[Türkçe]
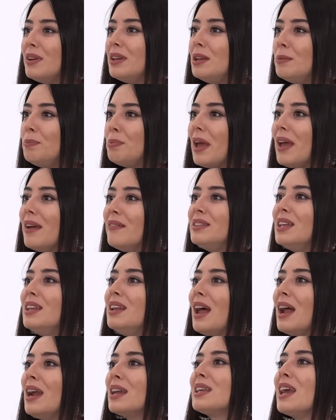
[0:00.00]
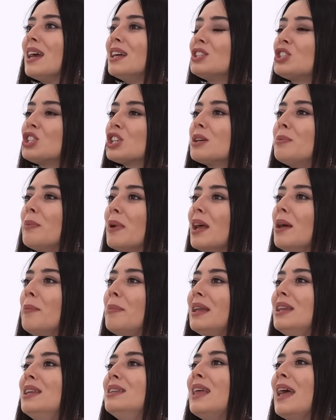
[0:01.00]
verip evden erken
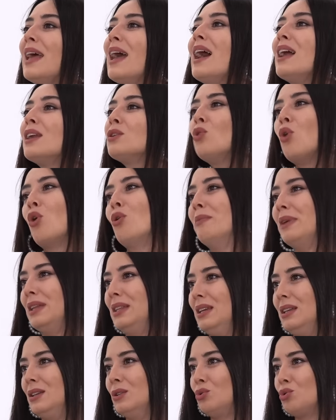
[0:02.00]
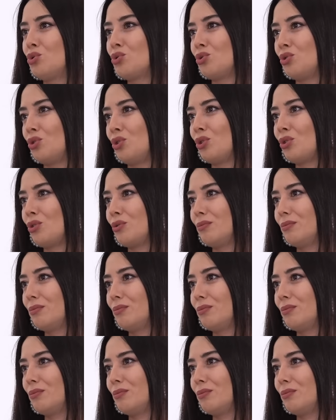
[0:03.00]
çıkmaya beni değer görmediğini düşünüyorum.